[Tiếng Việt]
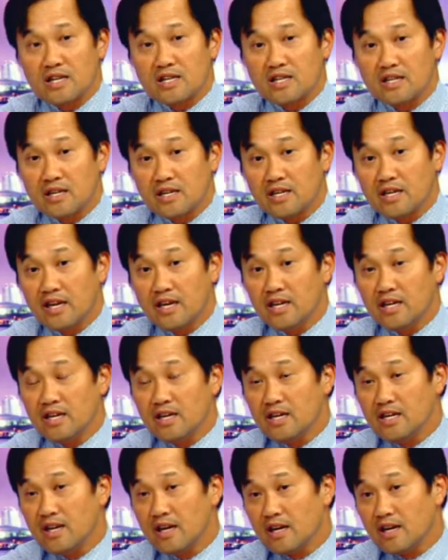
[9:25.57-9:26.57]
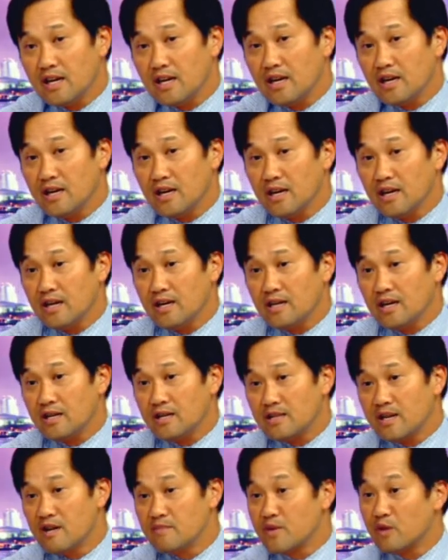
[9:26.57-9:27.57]
thì khi cái cái cái,
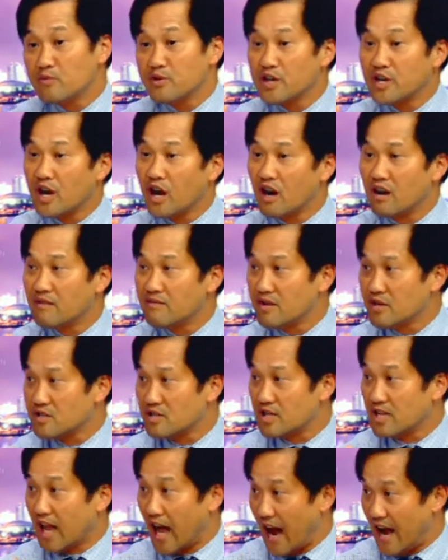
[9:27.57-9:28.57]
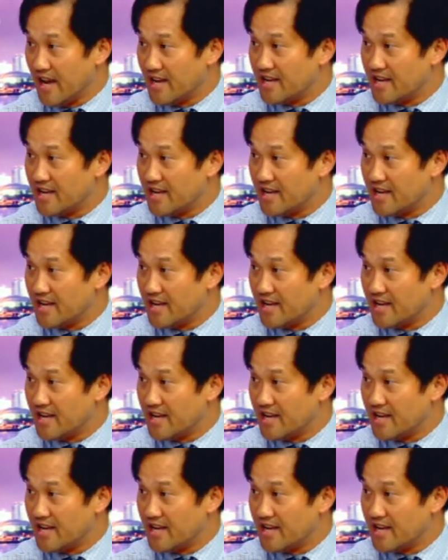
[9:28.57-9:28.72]
cái tim nó recover trở lại,